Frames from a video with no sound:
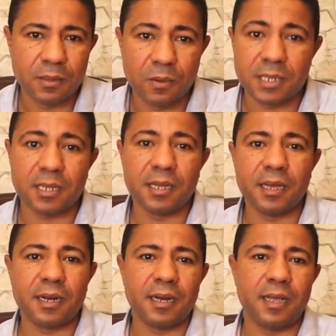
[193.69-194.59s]

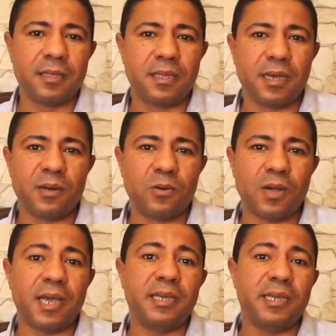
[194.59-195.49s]
وسيرى الأنذال
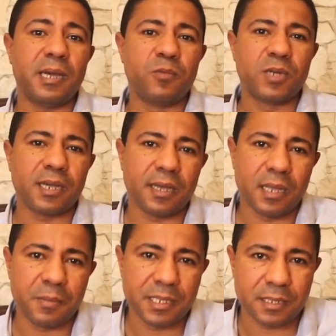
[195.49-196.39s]
أي
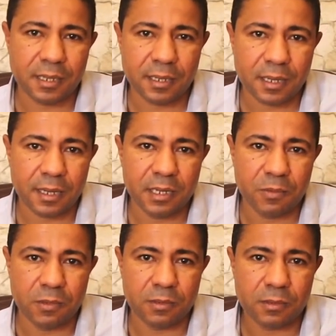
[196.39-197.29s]
منقلب
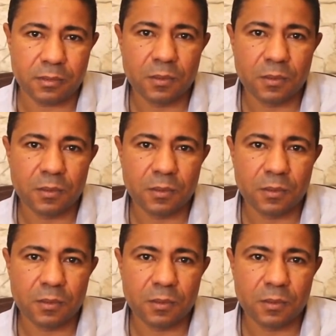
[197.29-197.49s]
سينقلبون